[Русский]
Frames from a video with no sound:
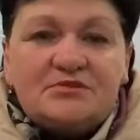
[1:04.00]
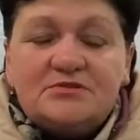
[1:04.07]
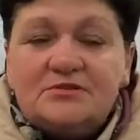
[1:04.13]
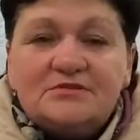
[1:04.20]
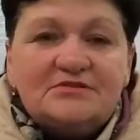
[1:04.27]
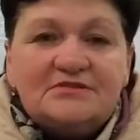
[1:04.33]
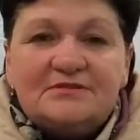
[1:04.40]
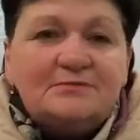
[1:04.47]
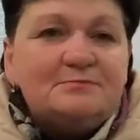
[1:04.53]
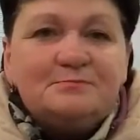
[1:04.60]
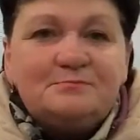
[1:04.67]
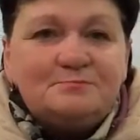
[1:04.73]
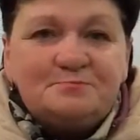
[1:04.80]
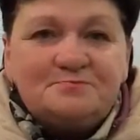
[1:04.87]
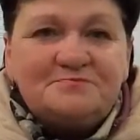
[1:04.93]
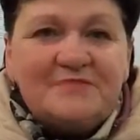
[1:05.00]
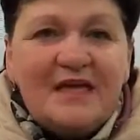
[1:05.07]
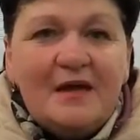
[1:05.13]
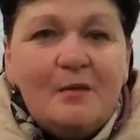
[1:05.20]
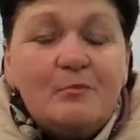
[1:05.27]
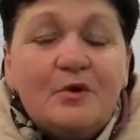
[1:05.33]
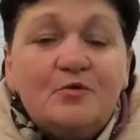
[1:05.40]
пожалуйста,
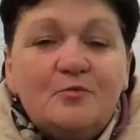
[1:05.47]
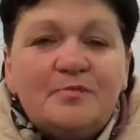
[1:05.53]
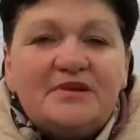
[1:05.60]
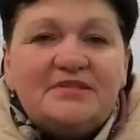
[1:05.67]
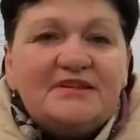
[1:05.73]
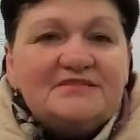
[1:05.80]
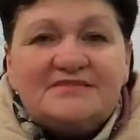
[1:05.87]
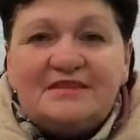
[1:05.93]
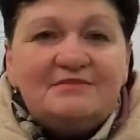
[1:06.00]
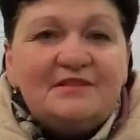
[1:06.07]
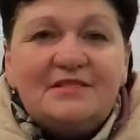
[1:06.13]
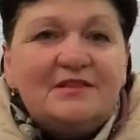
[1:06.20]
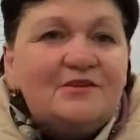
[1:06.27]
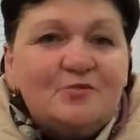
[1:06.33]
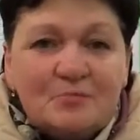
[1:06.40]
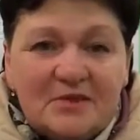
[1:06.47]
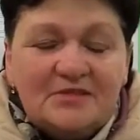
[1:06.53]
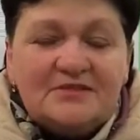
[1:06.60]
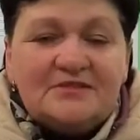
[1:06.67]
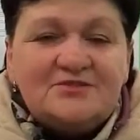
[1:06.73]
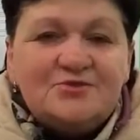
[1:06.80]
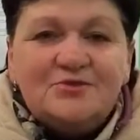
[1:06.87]
могу предоставить
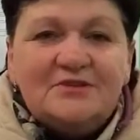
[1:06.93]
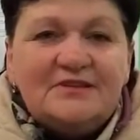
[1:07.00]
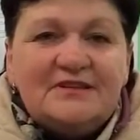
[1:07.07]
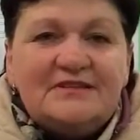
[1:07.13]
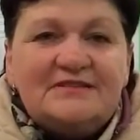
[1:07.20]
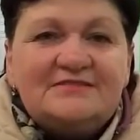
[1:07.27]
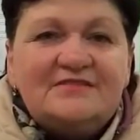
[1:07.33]
документы, что это действительно.